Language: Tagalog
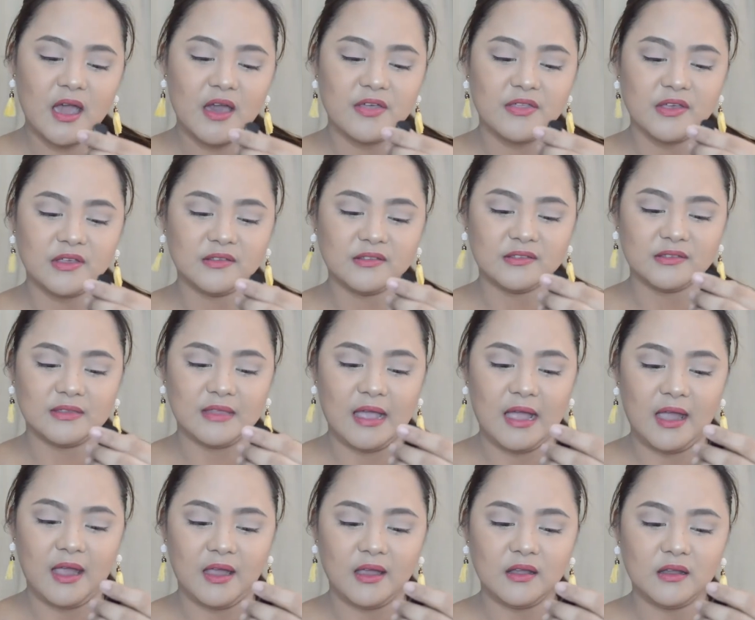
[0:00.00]
the
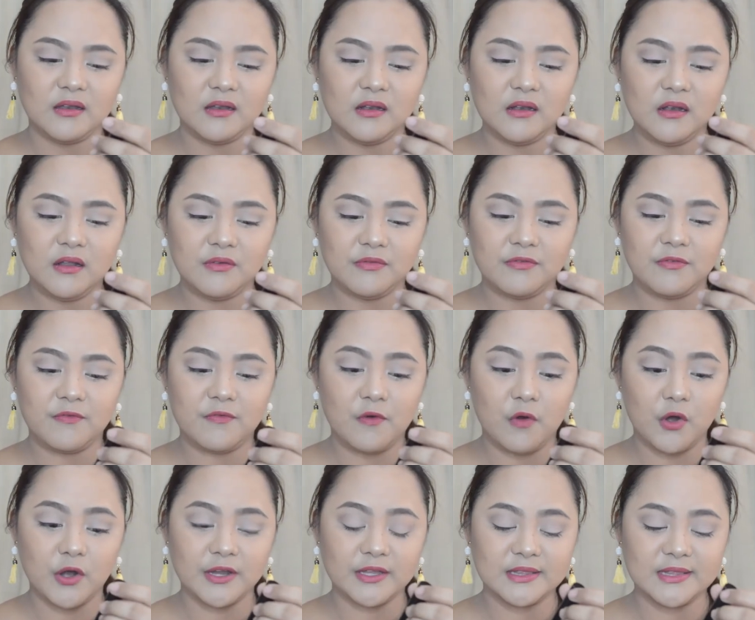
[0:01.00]
Style
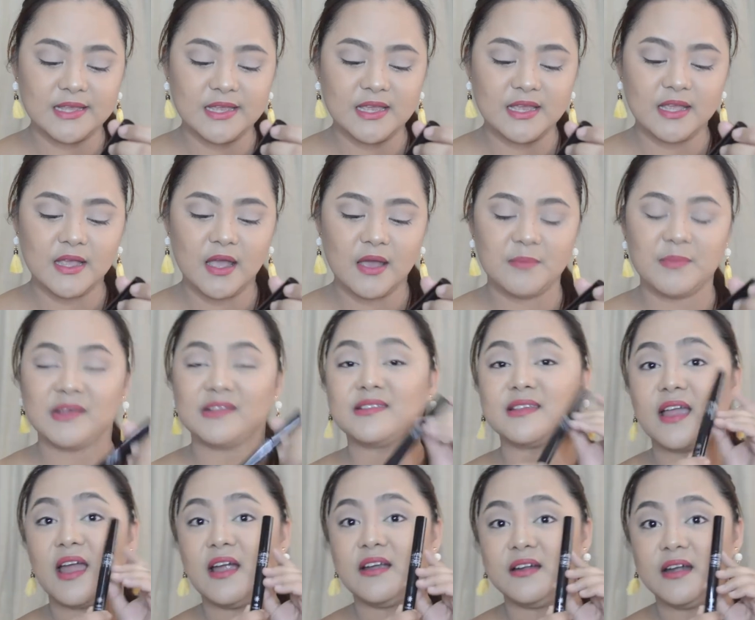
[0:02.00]
4D
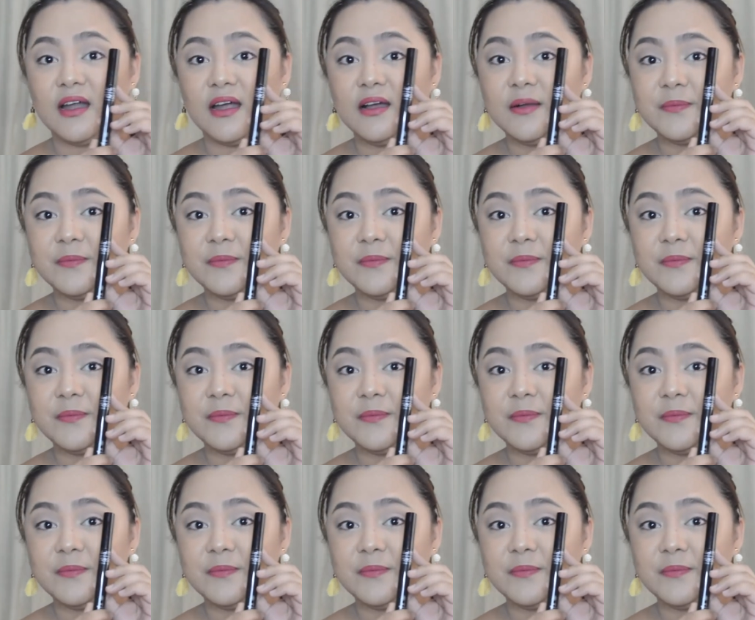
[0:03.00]
Mascara.